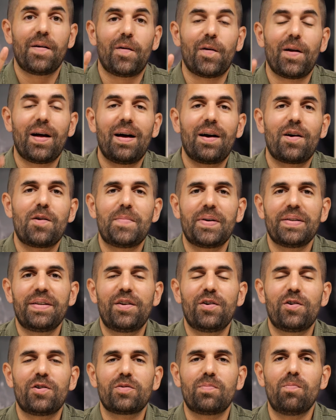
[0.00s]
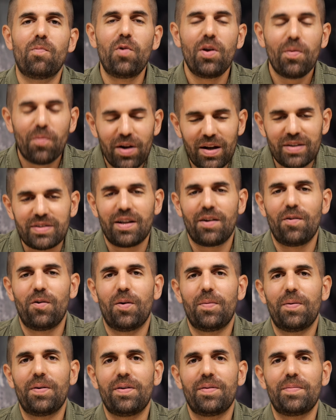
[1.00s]
Hola compañeros, muy buenas de
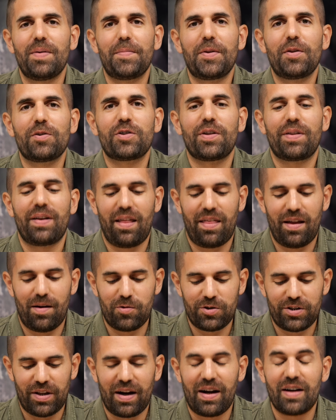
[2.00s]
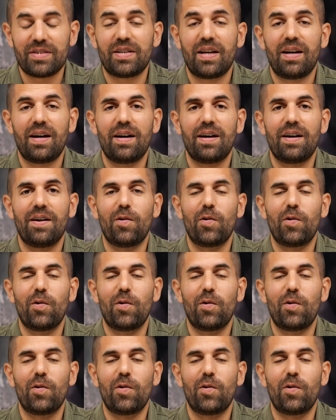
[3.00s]
nuevo, bienvenidos otra vez a vuestra casa.